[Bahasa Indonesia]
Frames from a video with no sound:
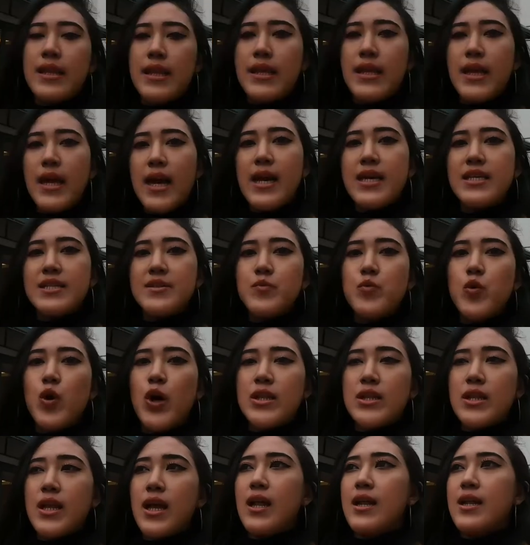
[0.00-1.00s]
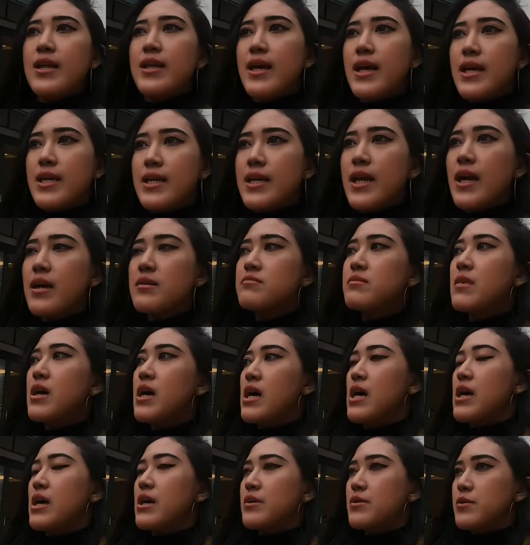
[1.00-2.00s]
nih guys buat kalian yang
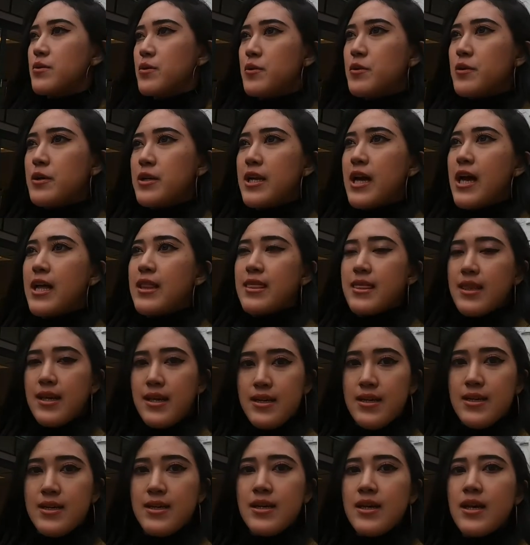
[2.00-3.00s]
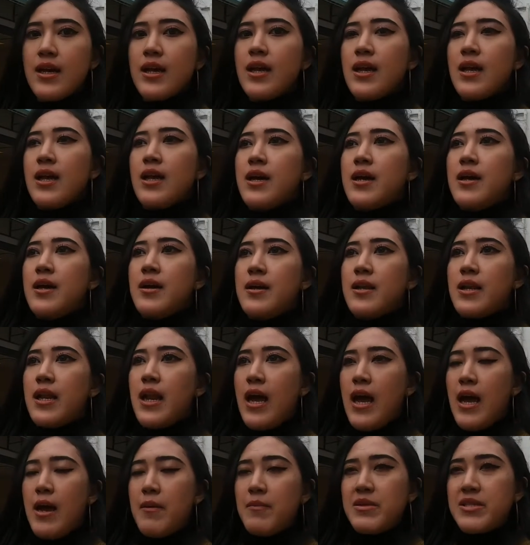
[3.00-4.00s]
baru datang
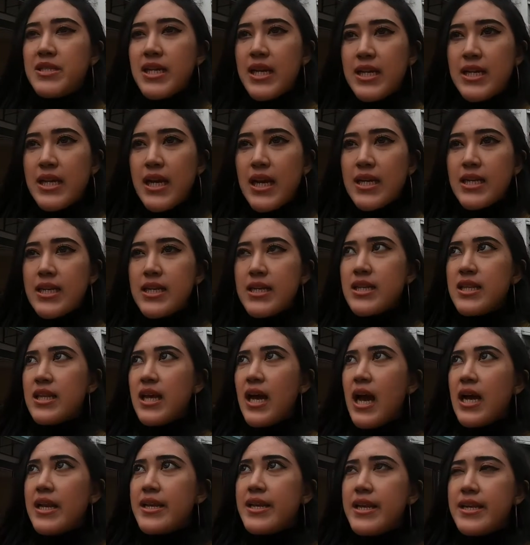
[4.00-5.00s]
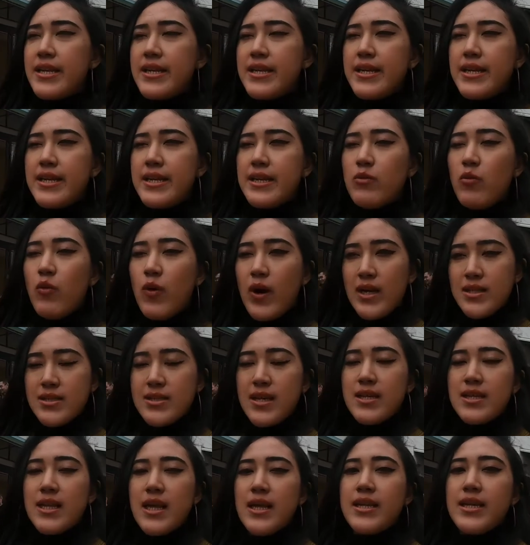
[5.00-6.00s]
nah misalnya kan kita ada di
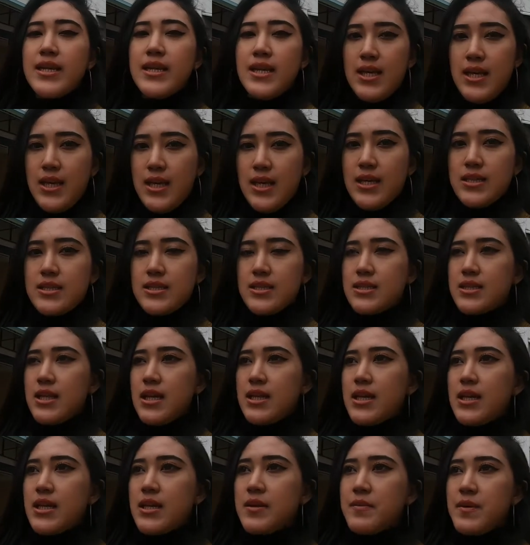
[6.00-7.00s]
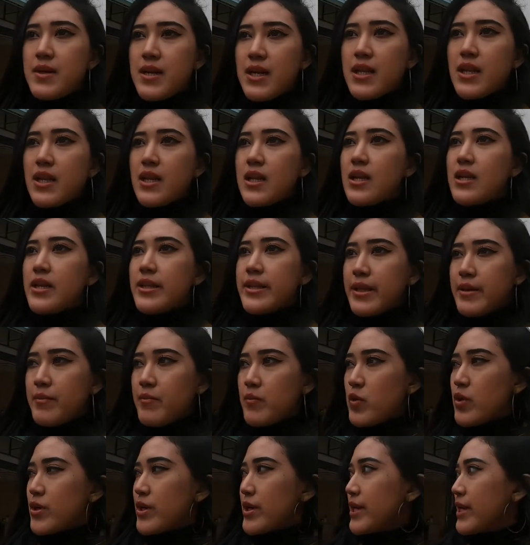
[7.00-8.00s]
west ada di east ada di barat ada di
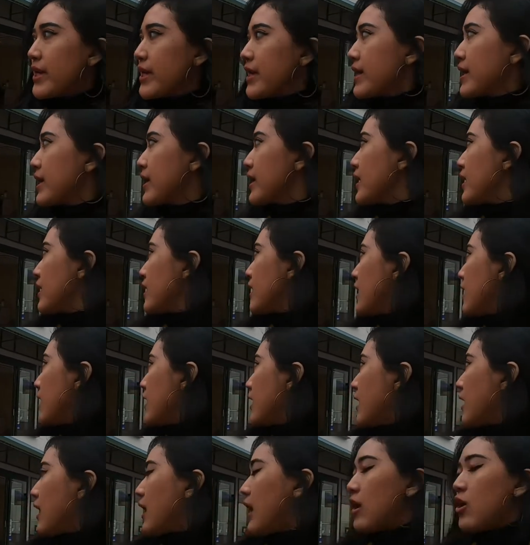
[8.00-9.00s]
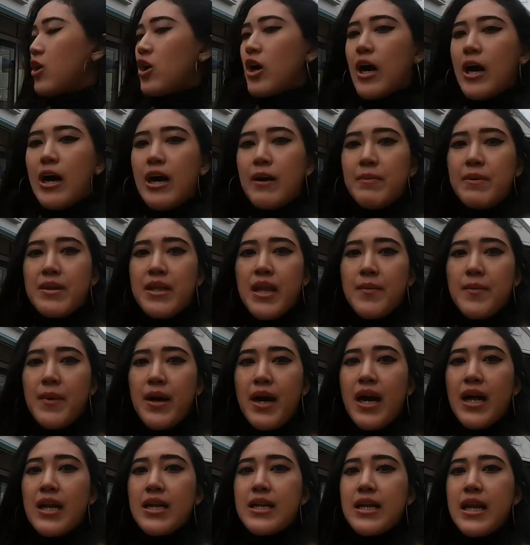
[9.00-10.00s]
timur nih kalau ke
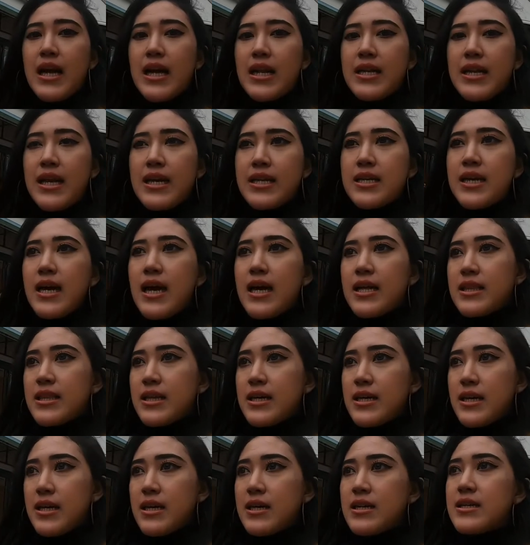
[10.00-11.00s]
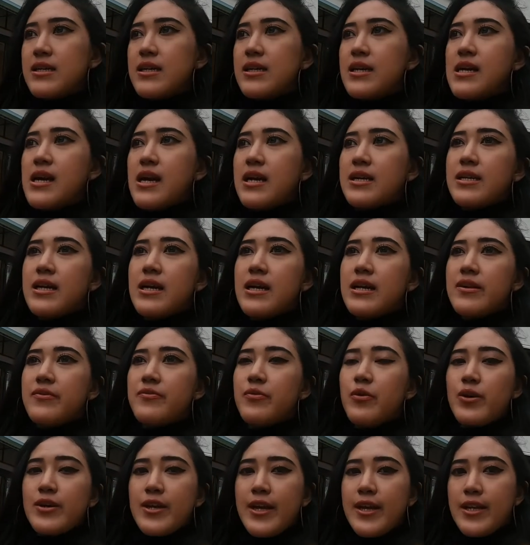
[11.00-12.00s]
pertama kali kalian datang yang dari
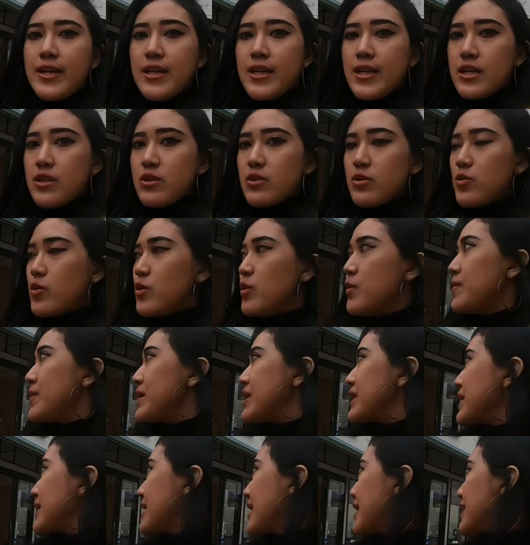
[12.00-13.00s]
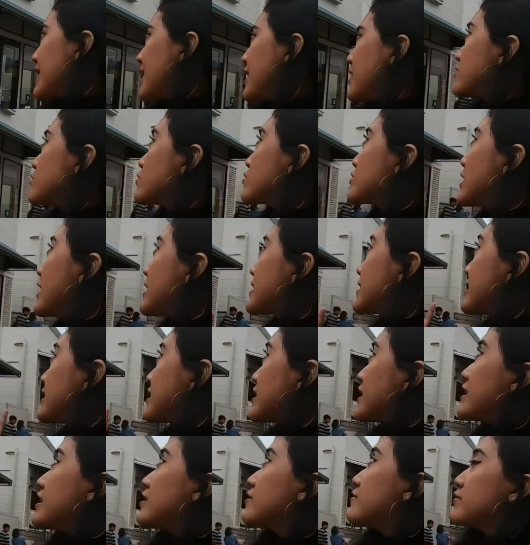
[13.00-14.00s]
foreigner itu mendingan langsung datang
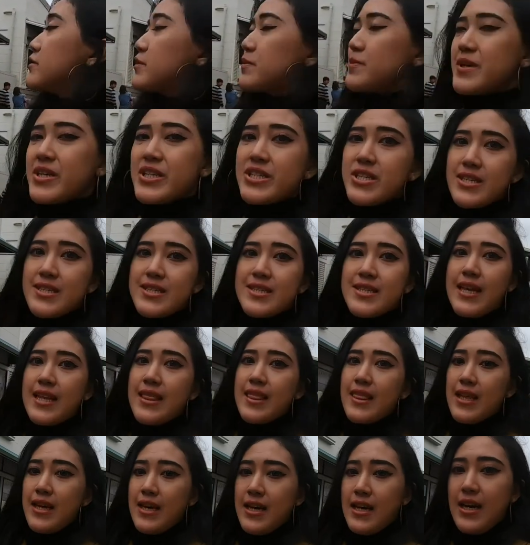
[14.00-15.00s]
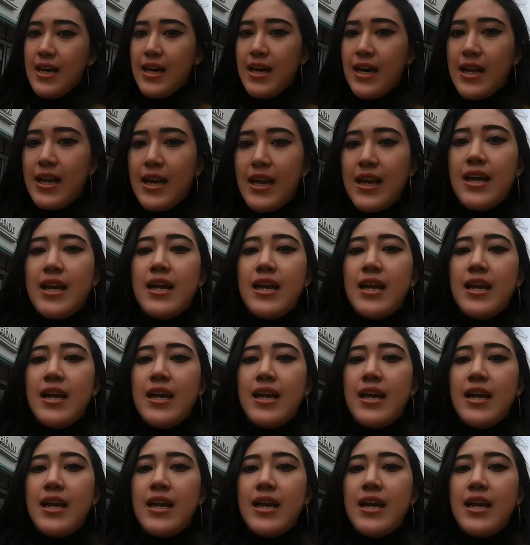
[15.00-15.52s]
ke information center